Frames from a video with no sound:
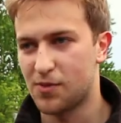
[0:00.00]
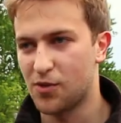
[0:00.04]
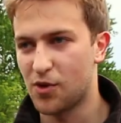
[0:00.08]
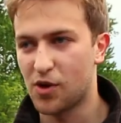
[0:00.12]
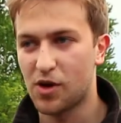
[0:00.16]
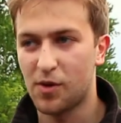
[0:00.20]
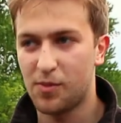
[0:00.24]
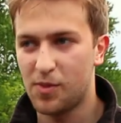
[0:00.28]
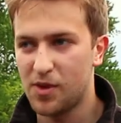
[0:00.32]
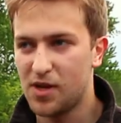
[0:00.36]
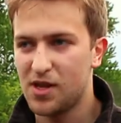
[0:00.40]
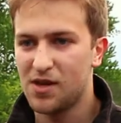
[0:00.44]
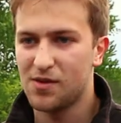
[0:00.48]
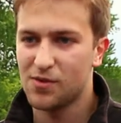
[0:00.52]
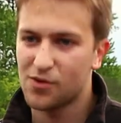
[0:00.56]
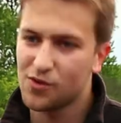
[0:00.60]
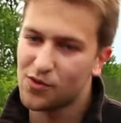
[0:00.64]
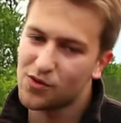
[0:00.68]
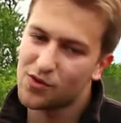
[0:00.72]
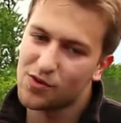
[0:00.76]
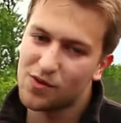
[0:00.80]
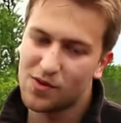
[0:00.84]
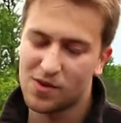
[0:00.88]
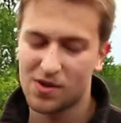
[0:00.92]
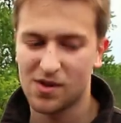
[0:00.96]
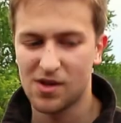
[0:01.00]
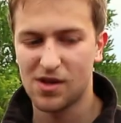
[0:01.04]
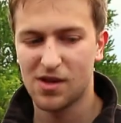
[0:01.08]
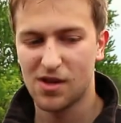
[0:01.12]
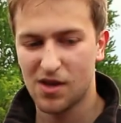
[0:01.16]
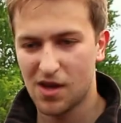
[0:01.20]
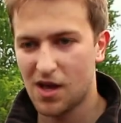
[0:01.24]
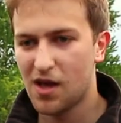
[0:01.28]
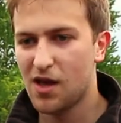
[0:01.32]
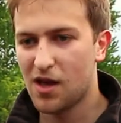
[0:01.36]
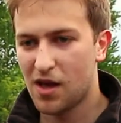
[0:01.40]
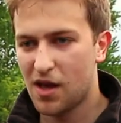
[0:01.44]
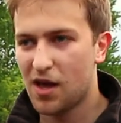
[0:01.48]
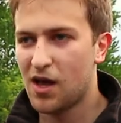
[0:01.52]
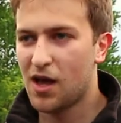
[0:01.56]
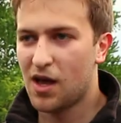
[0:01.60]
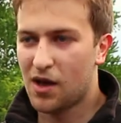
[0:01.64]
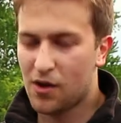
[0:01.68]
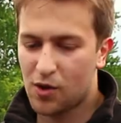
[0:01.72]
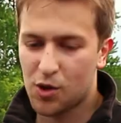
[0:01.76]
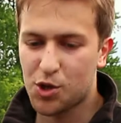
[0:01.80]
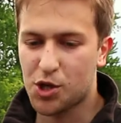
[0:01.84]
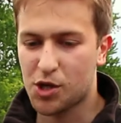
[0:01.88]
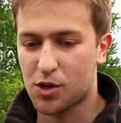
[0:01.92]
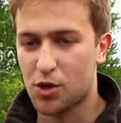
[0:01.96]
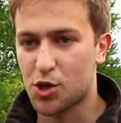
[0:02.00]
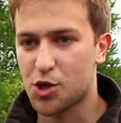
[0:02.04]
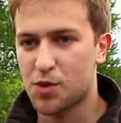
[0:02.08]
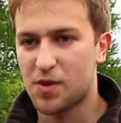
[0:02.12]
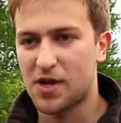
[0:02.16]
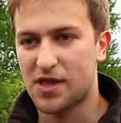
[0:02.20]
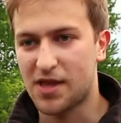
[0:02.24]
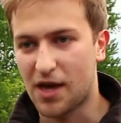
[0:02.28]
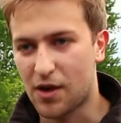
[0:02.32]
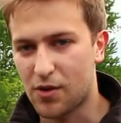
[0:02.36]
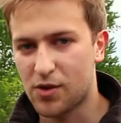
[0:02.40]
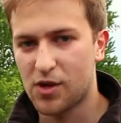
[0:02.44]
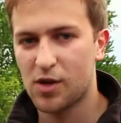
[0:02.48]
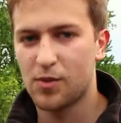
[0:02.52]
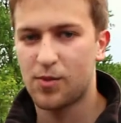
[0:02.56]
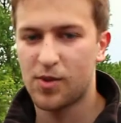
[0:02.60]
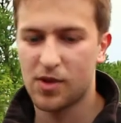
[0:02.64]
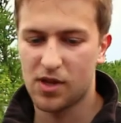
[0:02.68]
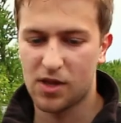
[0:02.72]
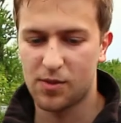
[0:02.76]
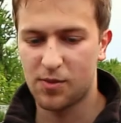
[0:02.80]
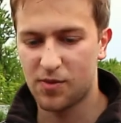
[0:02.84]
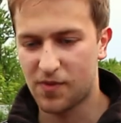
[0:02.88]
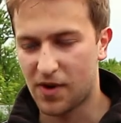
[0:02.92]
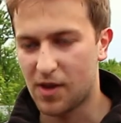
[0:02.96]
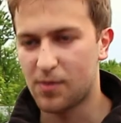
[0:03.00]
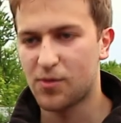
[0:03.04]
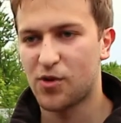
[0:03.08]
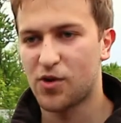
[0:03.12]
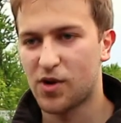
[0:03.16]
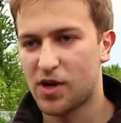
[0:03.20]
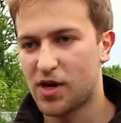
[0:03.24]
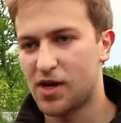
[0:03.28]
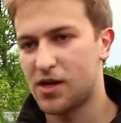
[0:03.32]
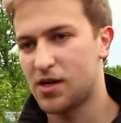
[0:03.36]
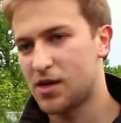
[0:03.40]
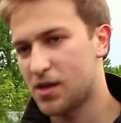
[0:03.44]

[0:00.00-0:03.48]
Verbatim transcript: Много били, но очень хороший вратарь у них было, отбивал много.